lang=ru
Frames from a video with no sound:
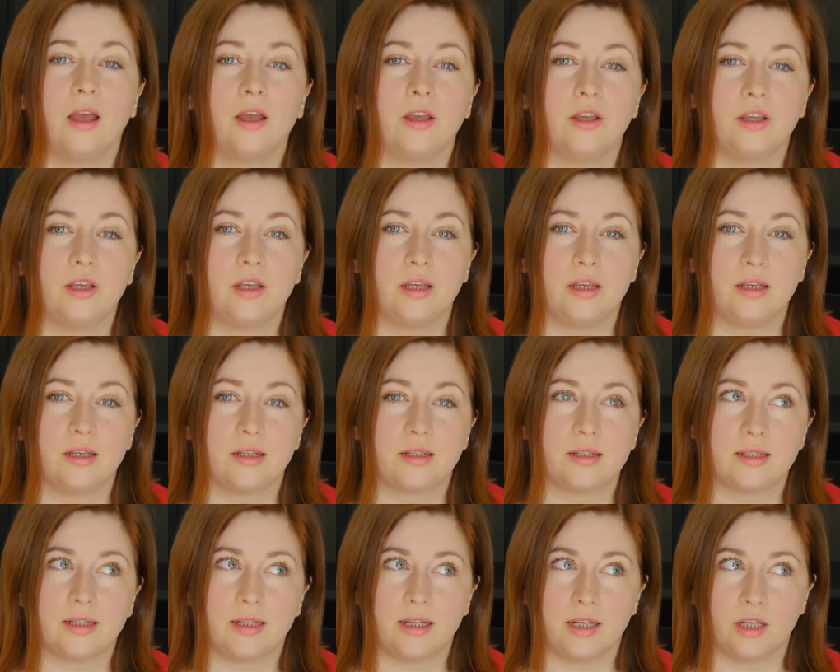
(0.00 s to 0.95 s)
И
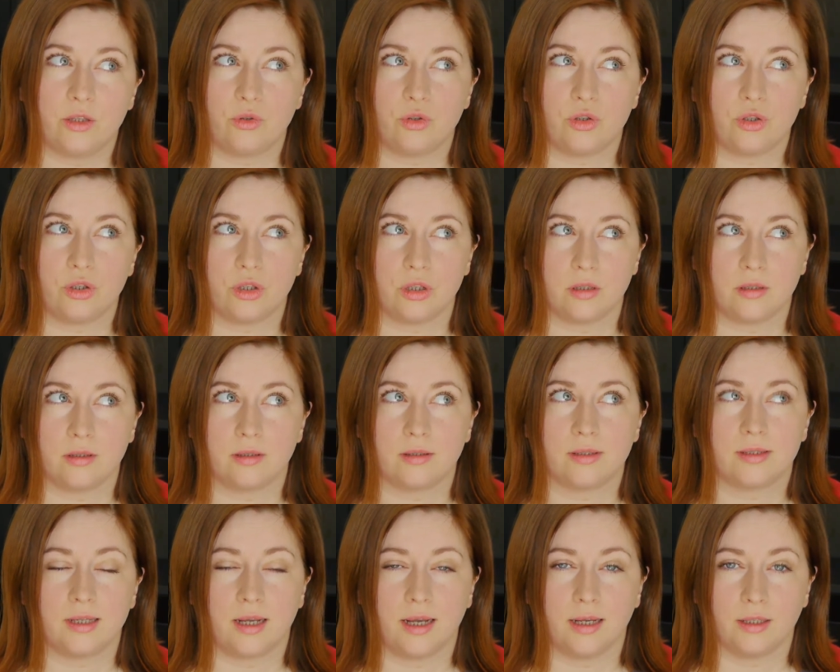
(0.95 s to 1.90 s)
следующий
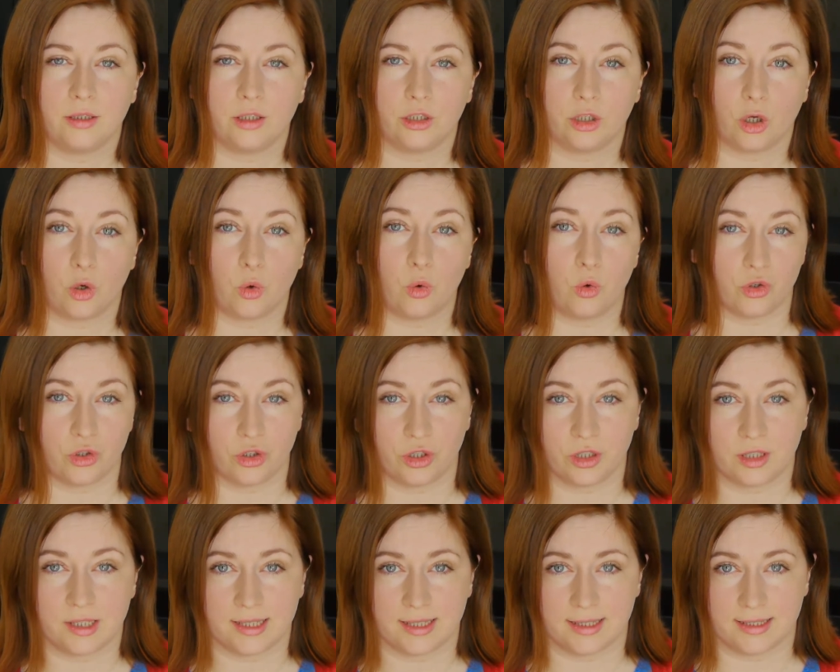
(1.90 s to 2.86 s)
сайт это
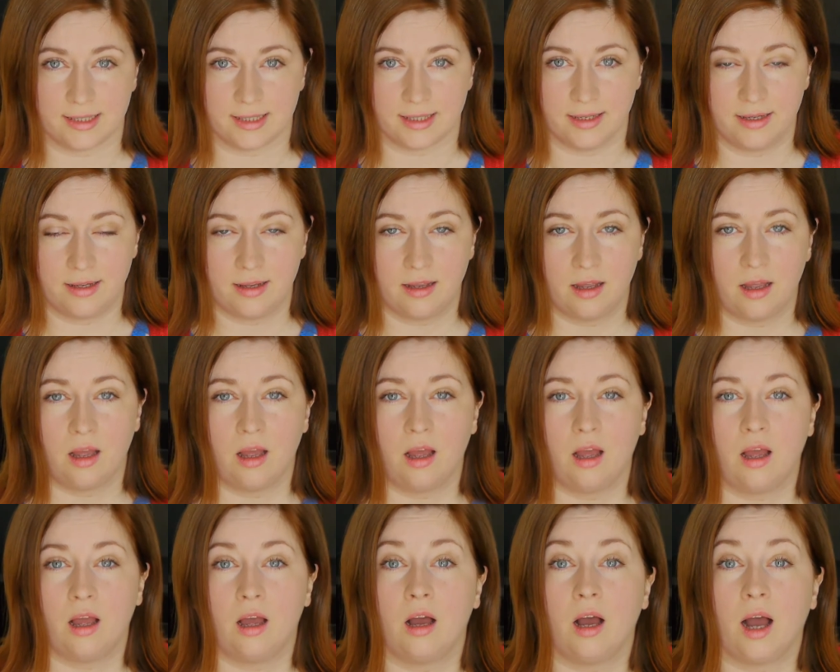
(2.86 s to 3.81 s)
Кошек ЦЗ.
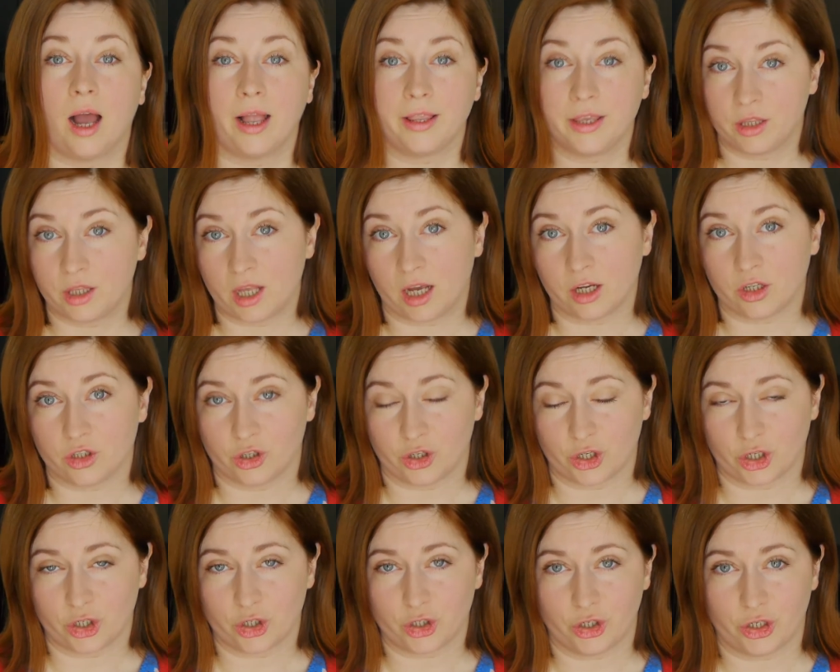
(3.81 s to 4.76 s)
Они также
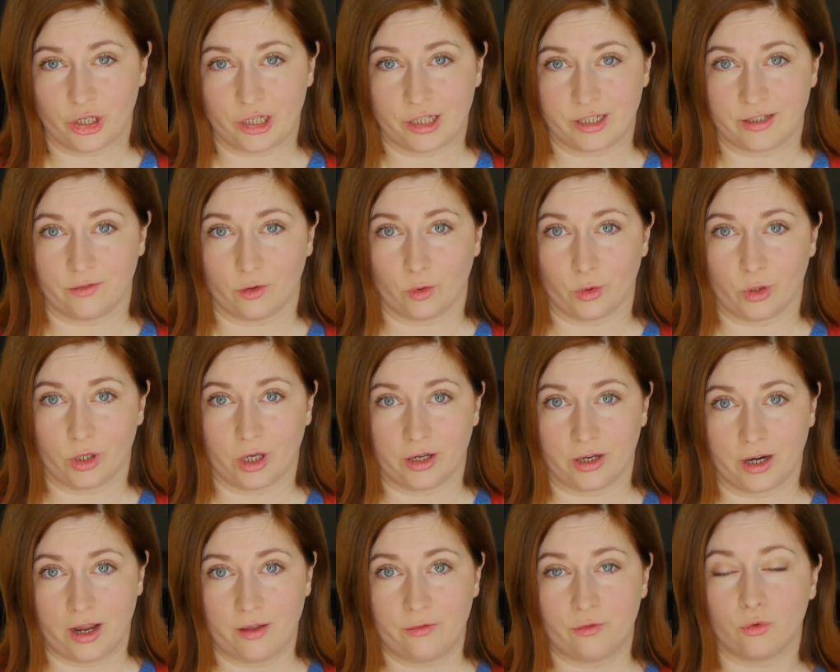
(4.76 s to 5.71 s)
расширили свою
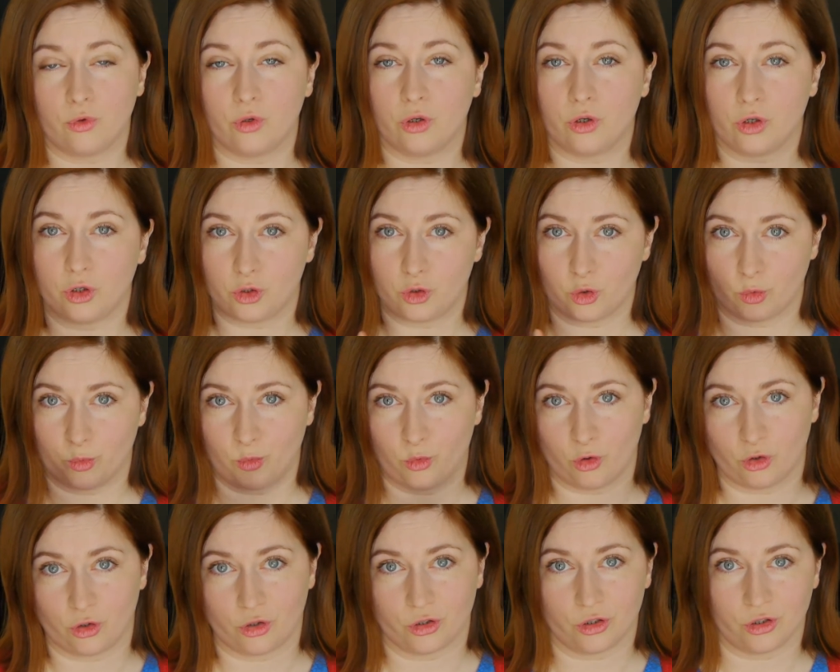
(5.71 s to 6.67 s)
географию, у них еще
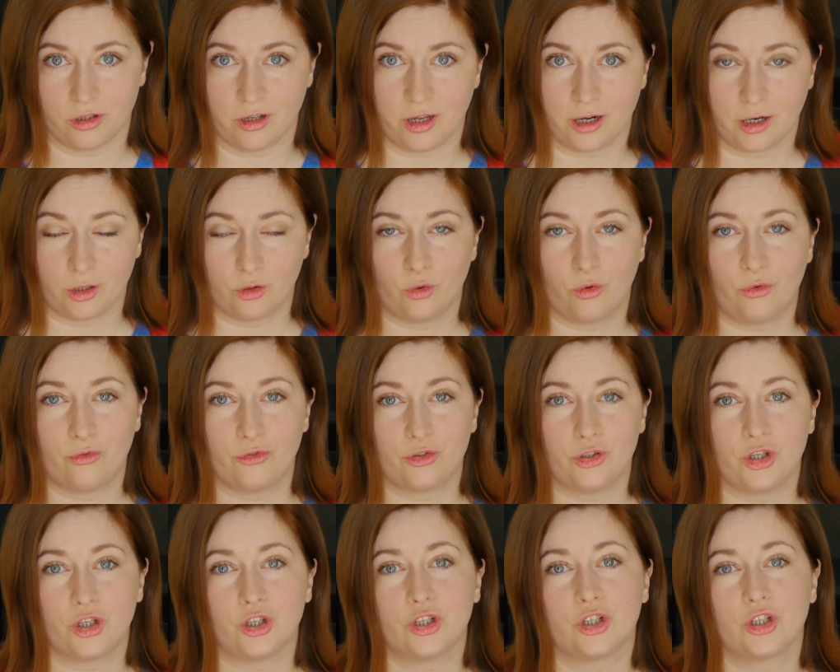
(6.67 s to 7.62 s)
больше городов
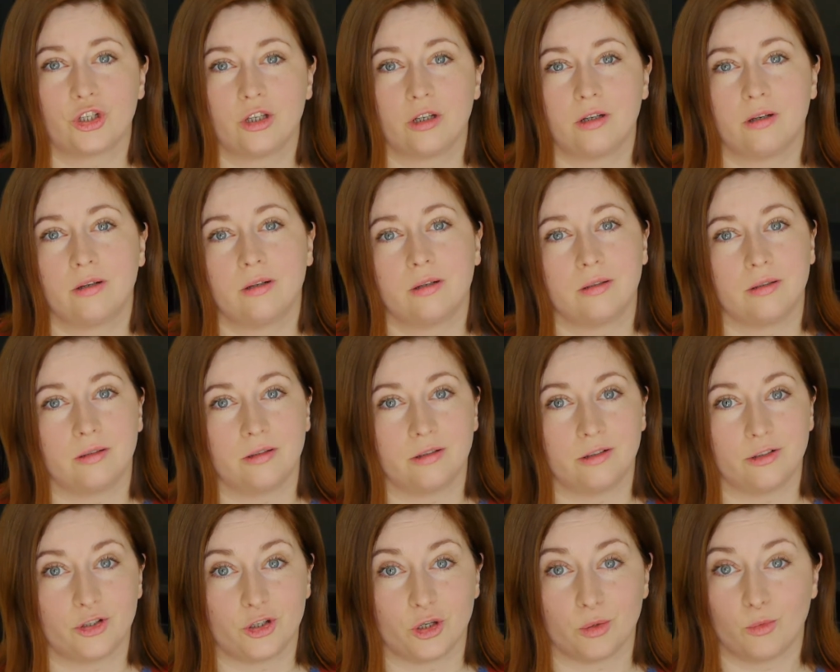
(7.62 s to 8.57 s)
чешских,
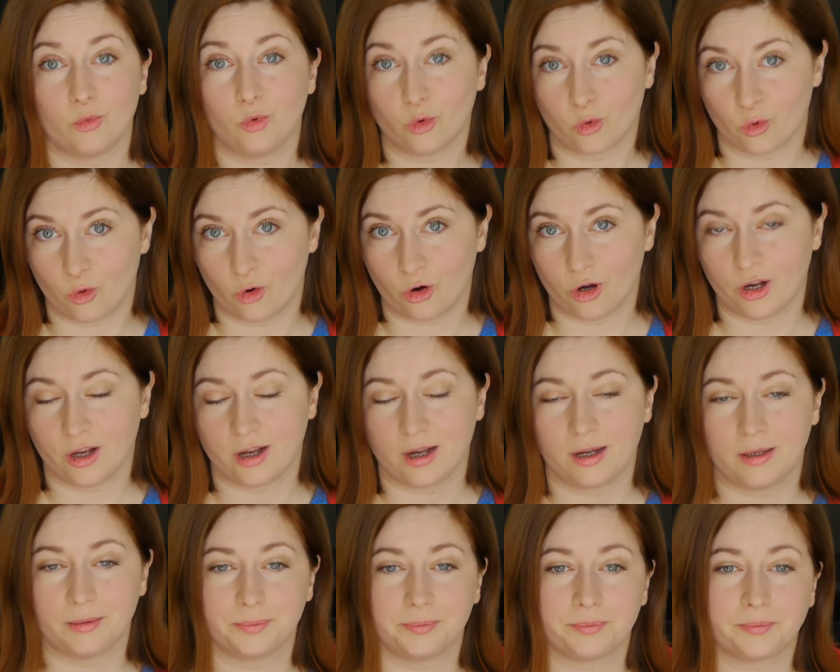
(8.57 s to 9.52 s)
э, чем у
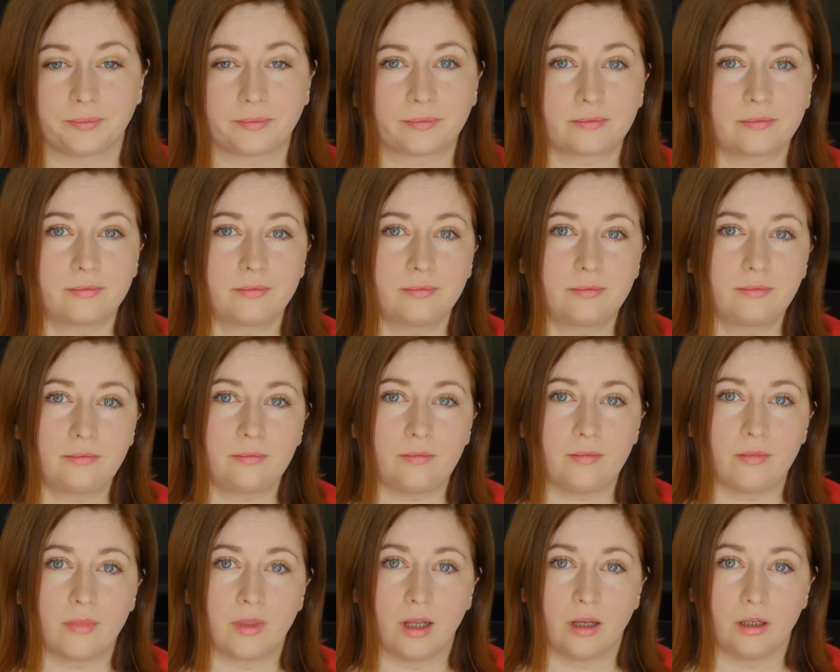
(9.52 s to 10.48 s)
Рохлика.
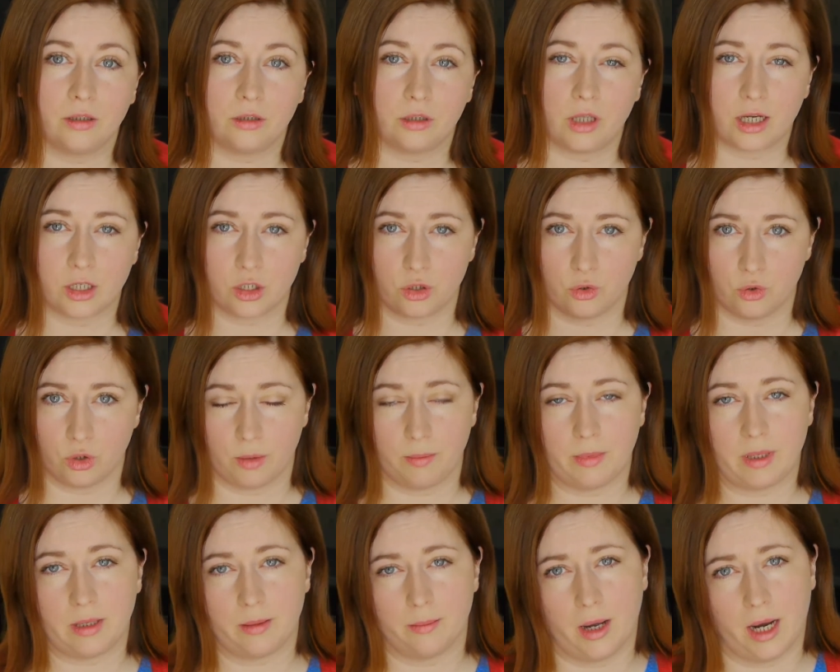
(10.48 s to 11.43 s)
Э, также у них
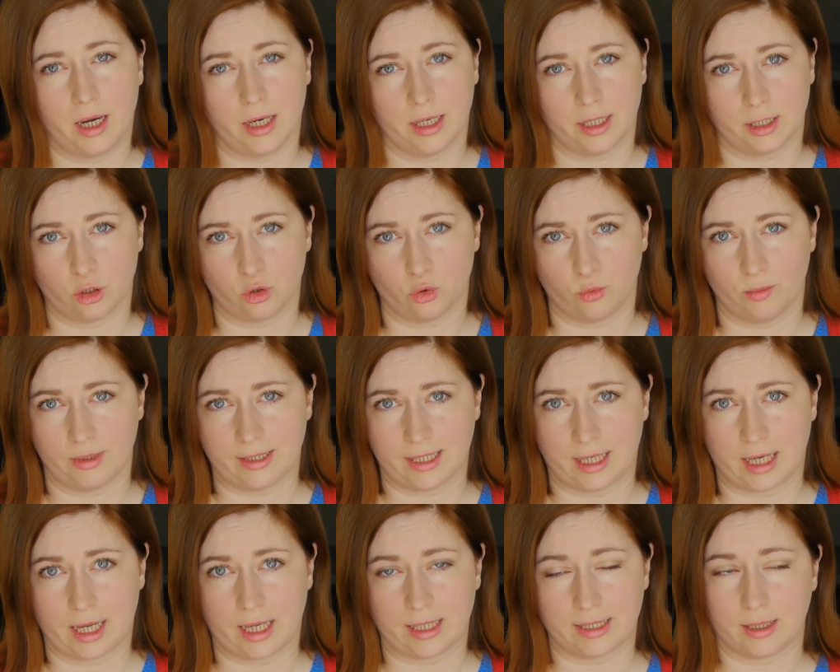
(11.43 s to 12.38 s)
минимальная сумма
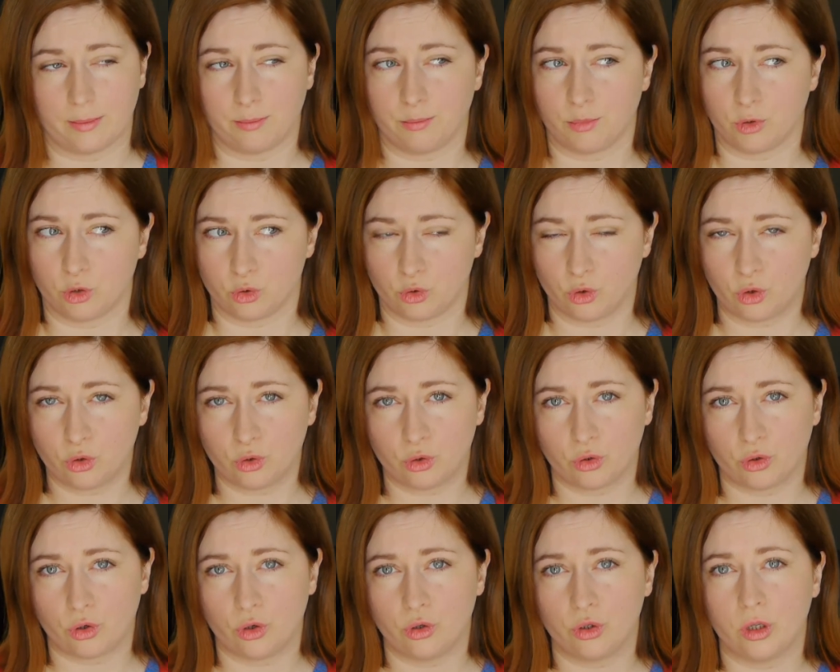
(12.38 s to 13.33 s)
заказа 500
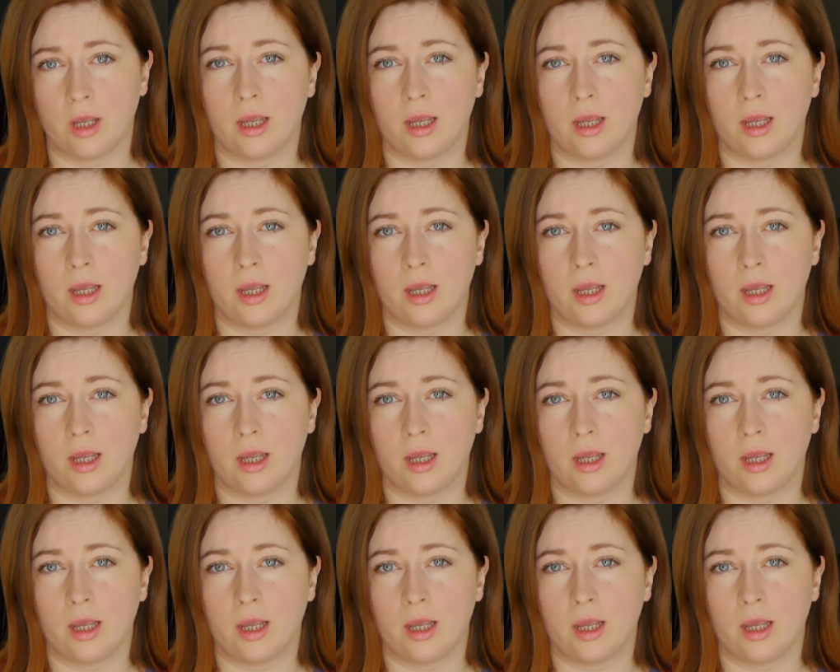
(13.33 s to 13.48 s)
крон.